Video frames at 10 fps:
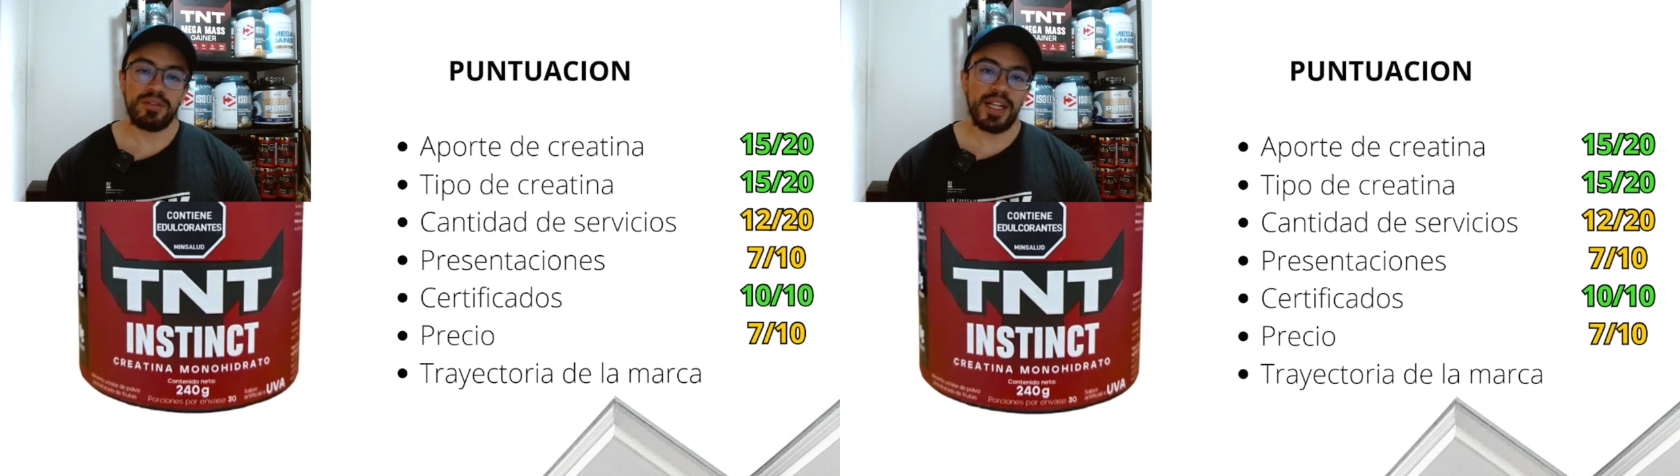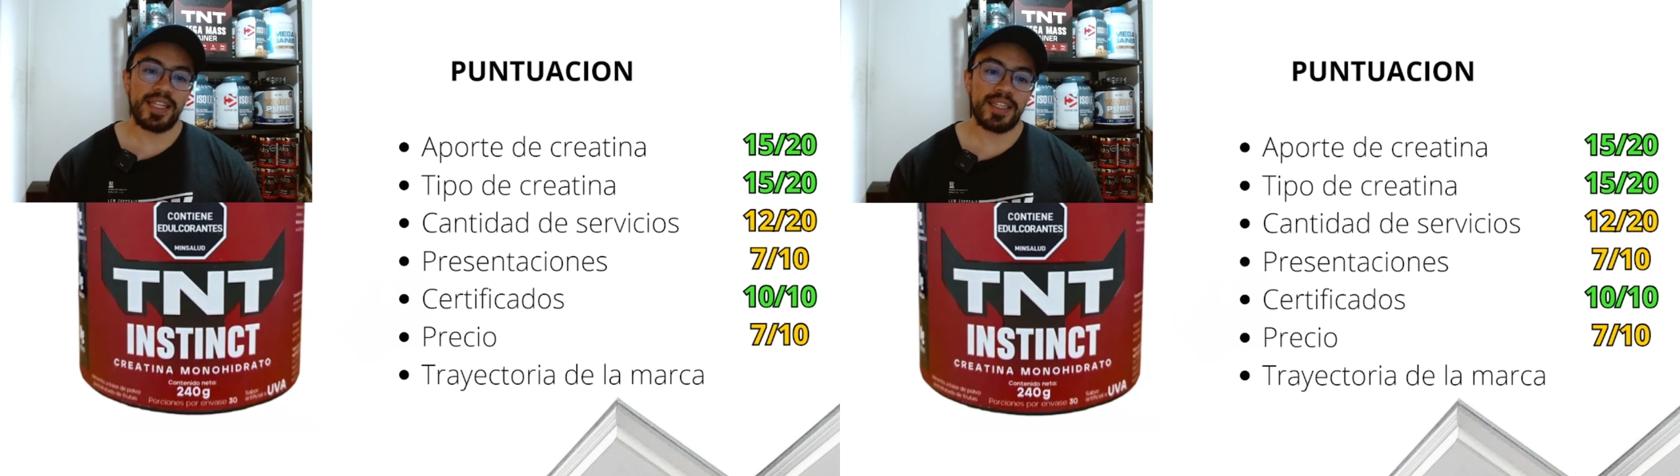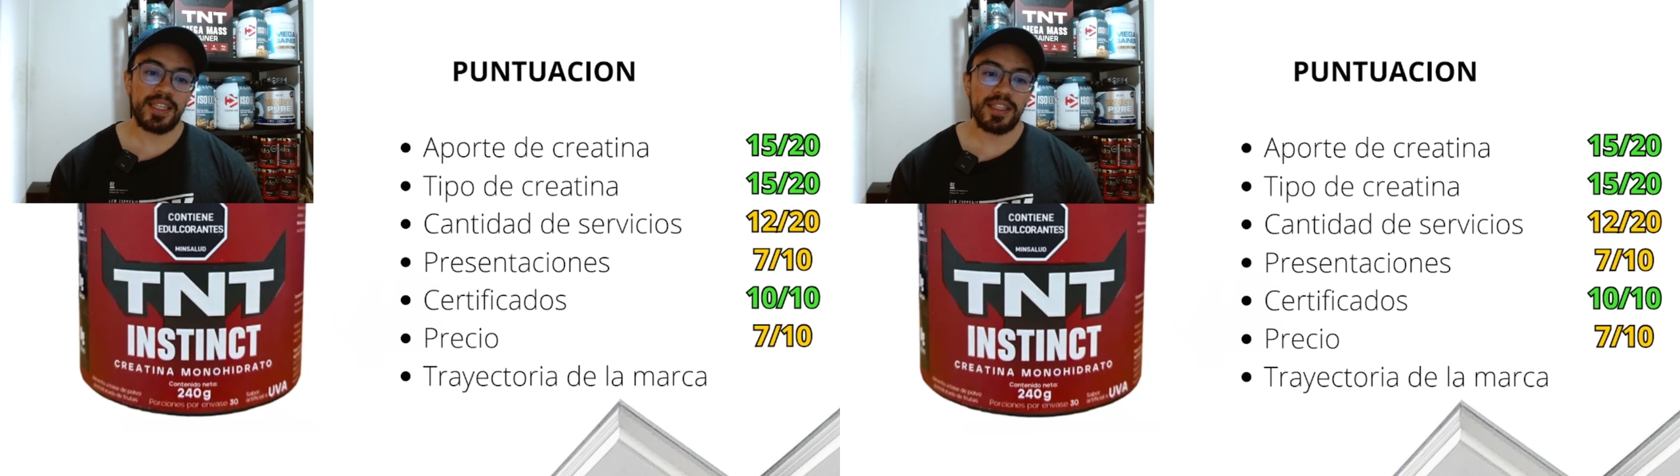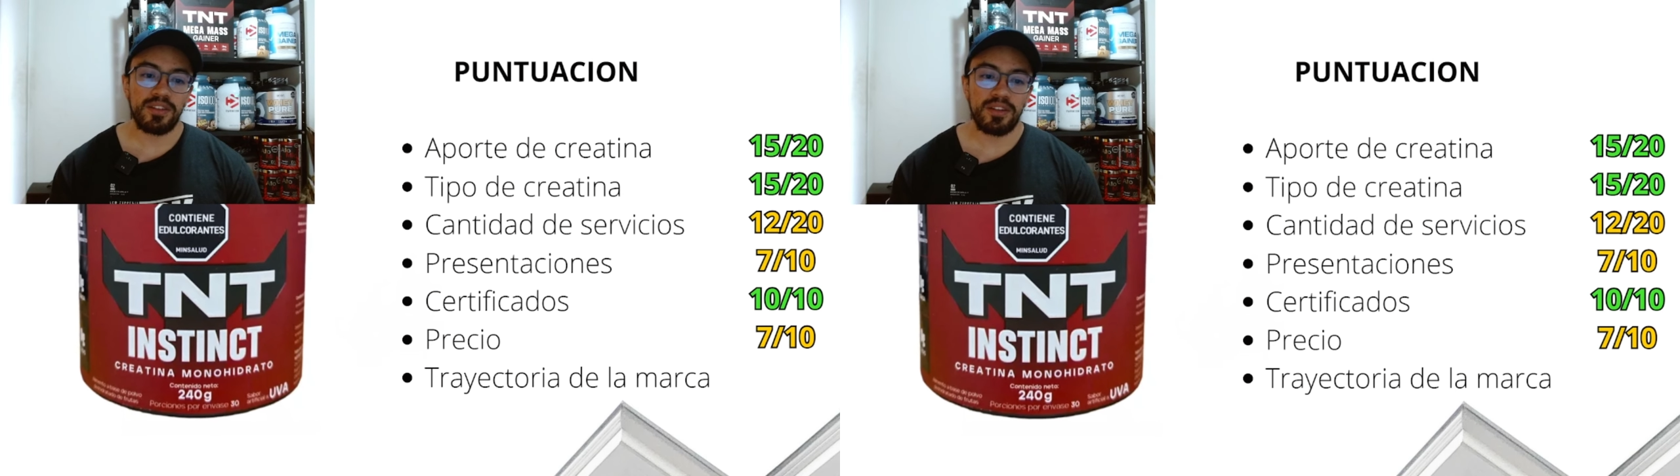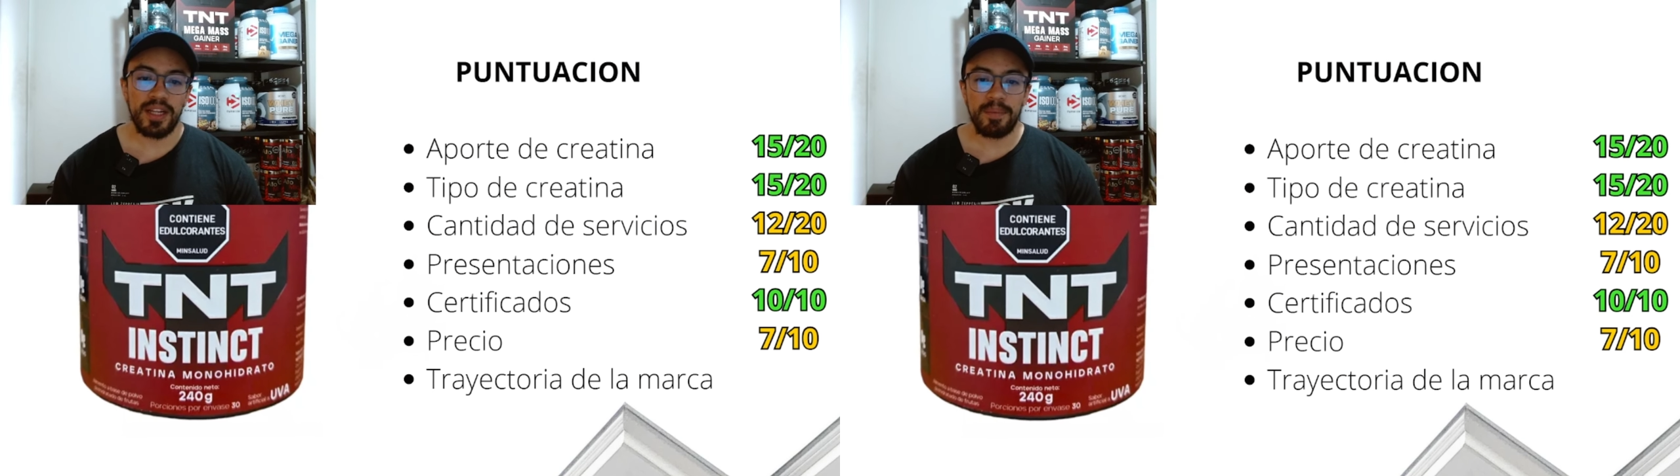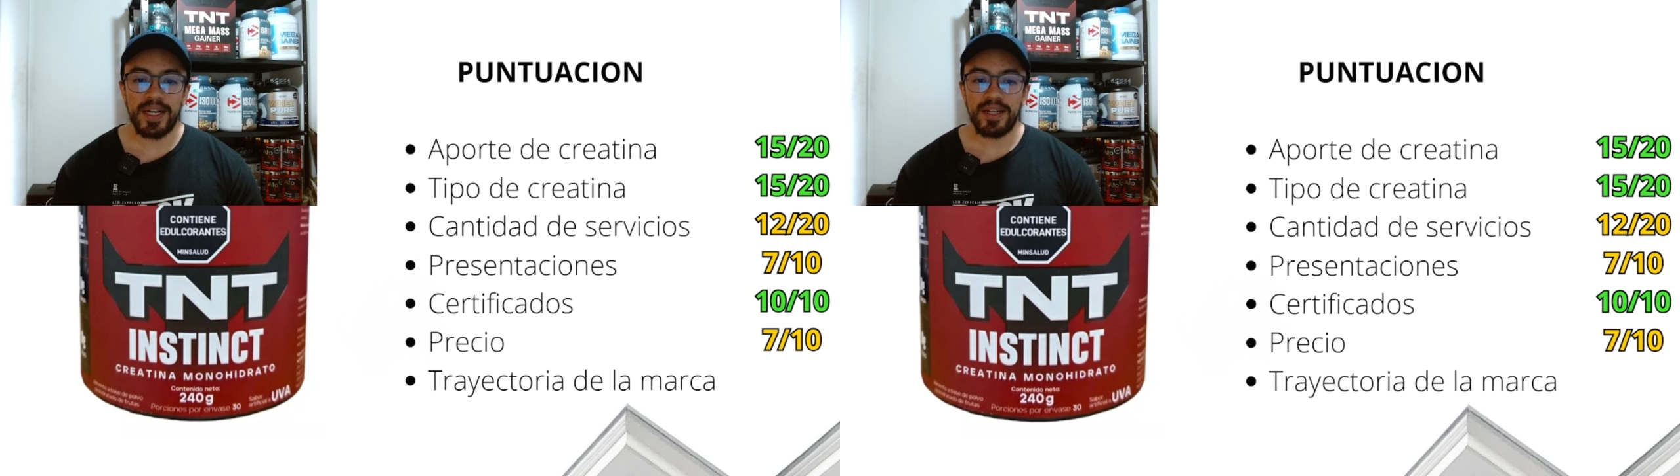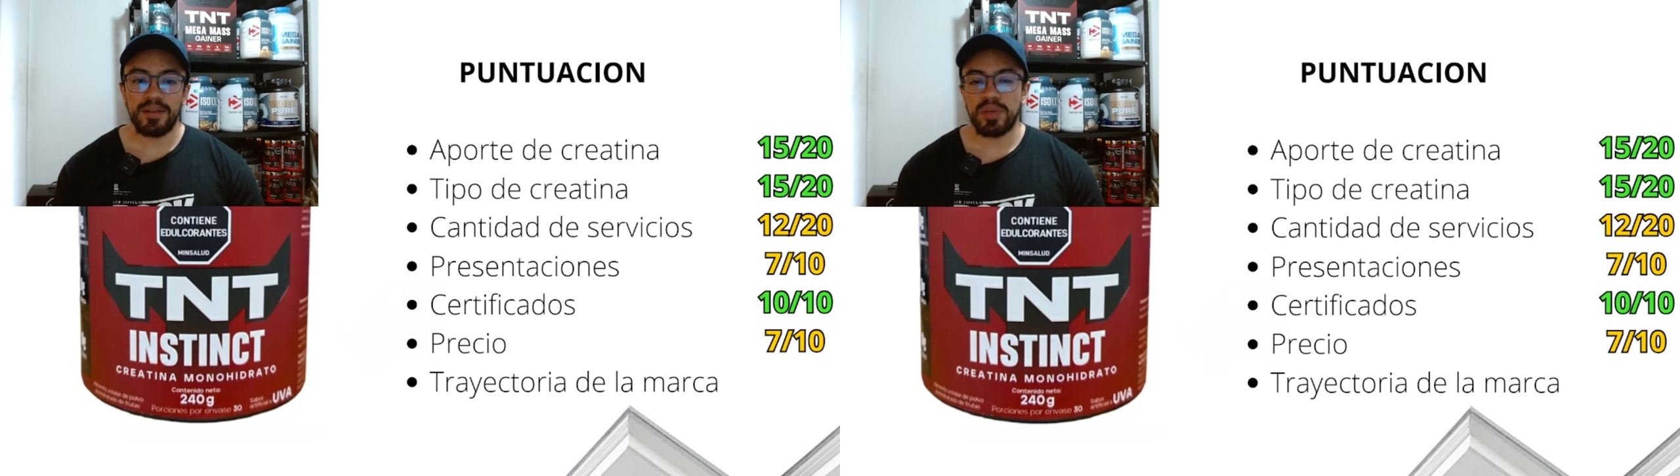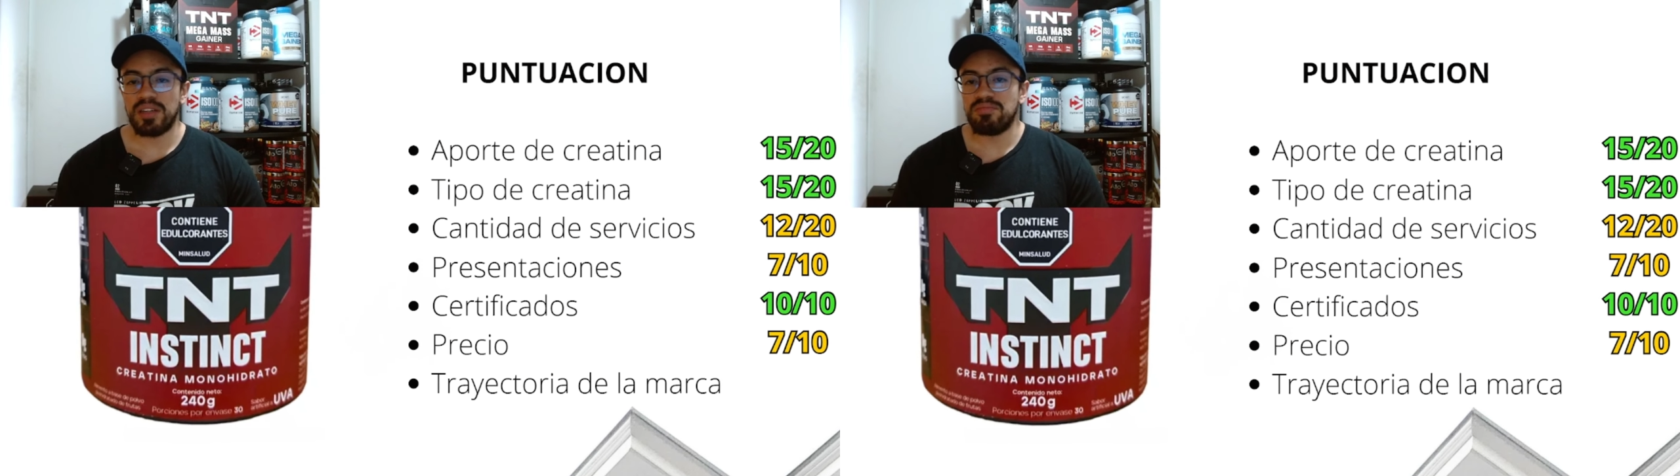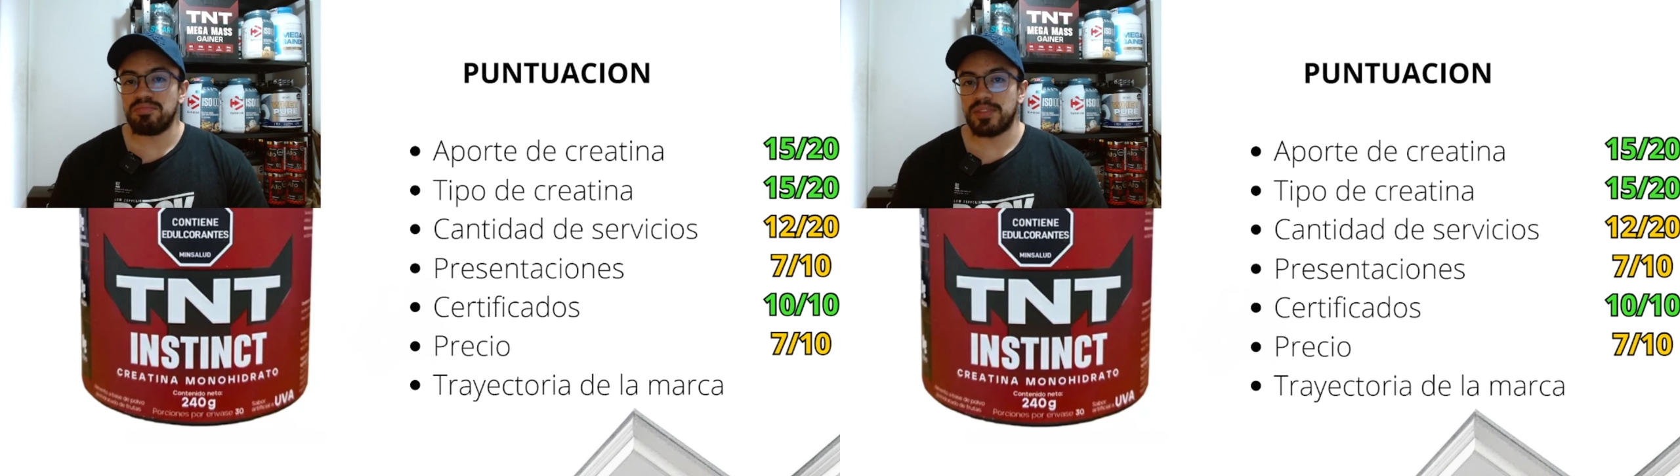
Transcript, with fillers: a la trayectoria de la marca, bueno,